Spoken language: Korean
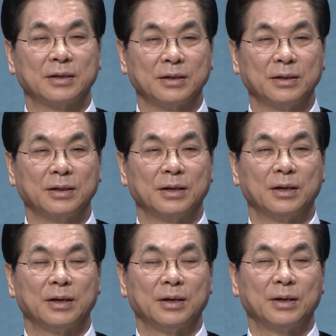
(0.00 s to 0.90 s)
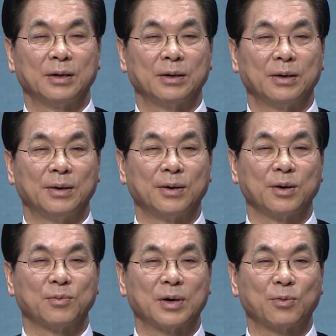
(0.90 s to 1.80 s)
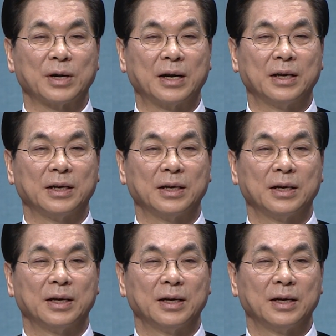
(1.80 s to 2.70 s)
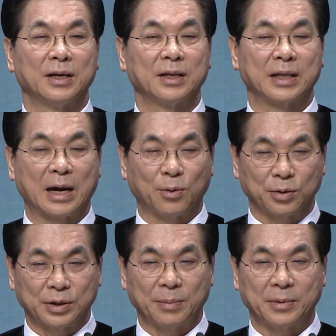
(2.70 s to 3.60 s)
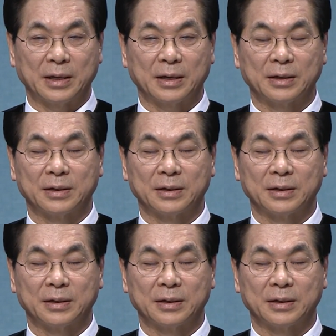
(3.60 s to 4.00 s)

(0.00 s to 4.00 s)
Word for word: 큰 어려움과 고난이 다가오기도 합니다.